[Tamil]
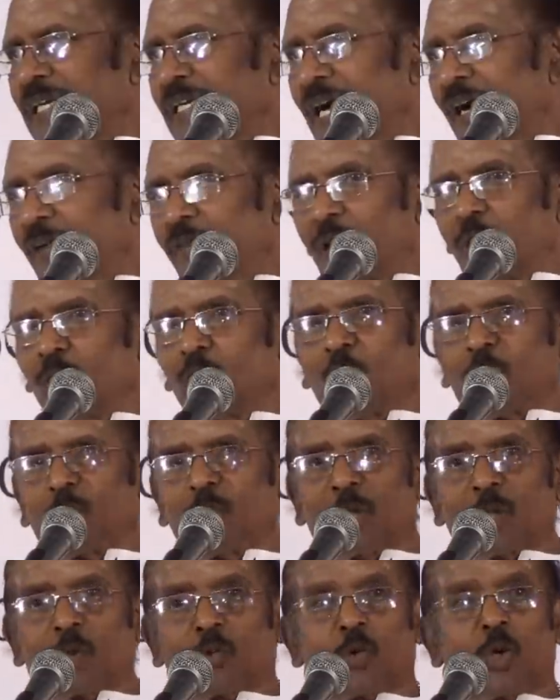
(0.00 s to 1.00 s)
எவன்
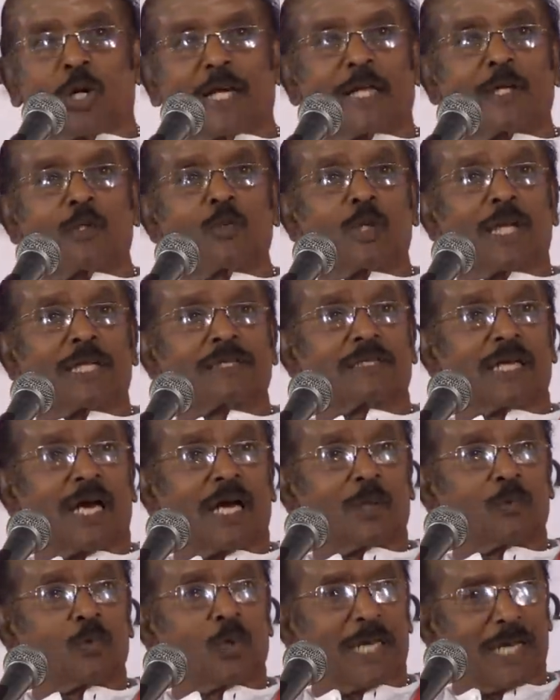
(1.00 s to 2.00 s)
ஒருவன் கொடை
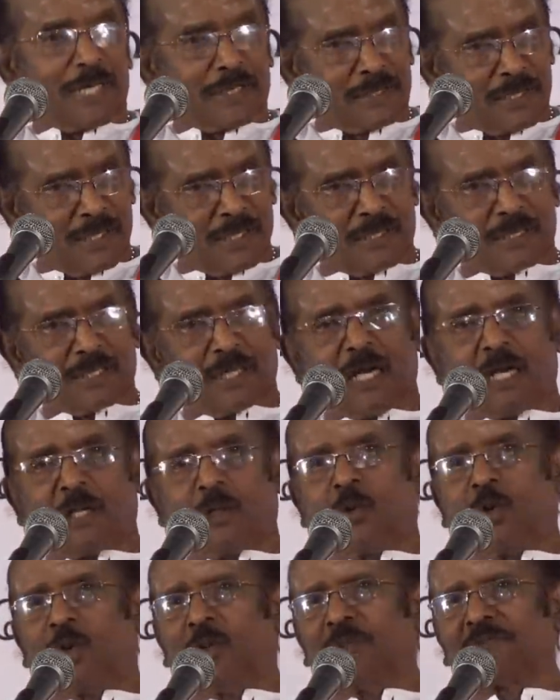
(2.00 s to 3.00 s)
குணத்தால்
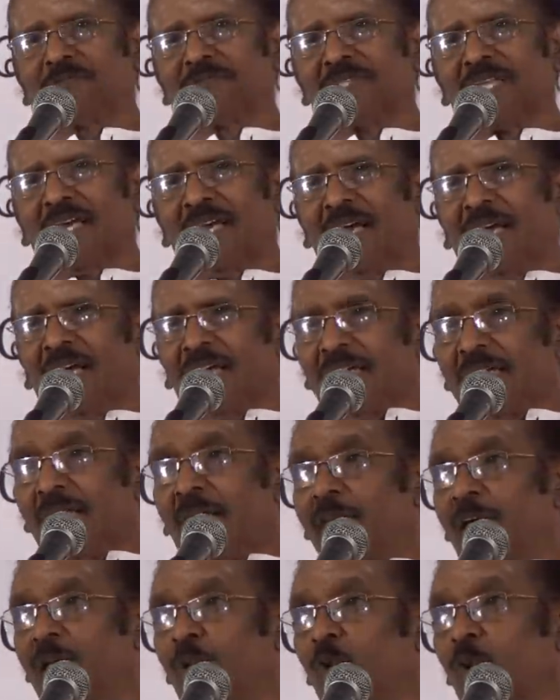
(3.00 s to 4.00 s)
உயர்ந்திருக்கிறானோ
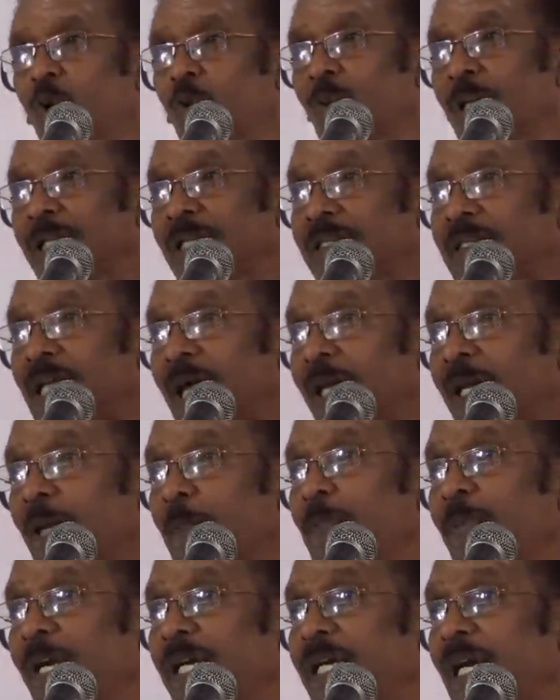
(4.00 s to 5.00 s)
எவன் ஒருவன்
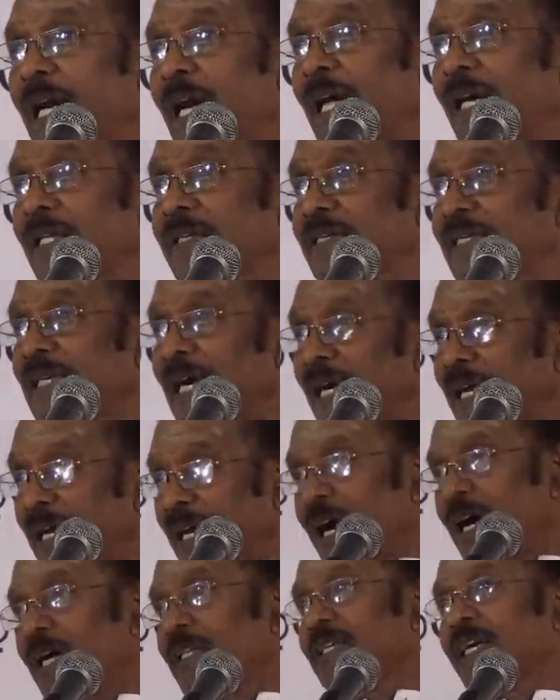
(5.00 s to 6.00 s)
தன்னம்பிக்கையால்
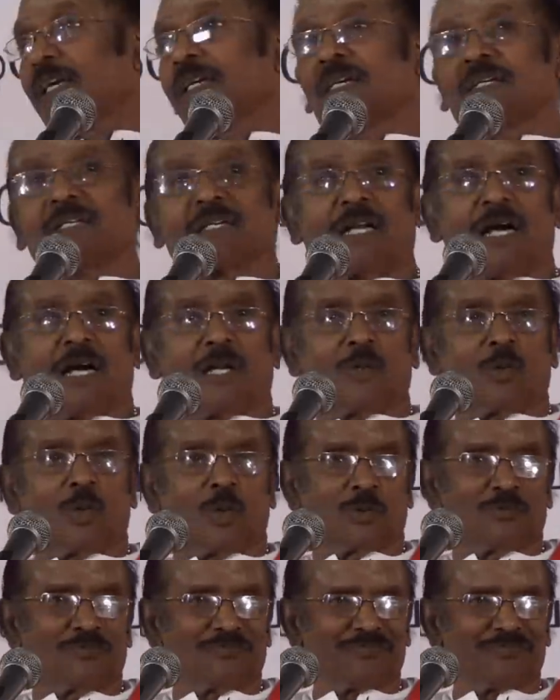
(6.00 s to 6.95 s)
தளராது இருக்கிறானோ